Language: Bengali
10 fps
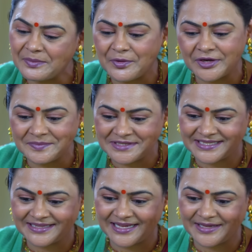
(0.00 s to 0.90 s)
আমারও ভালো
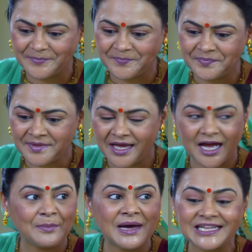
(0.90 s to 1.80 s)
লেগেছে
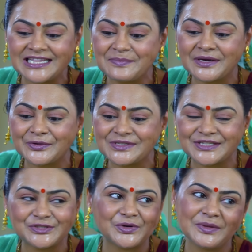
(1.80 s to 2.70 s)
আমাদের দীপক
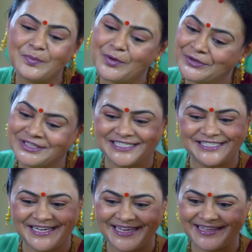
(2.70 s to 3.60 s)
আর এর জুটি দারুণ
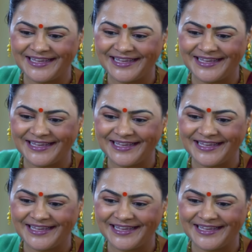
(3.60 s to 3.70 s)
লাগবে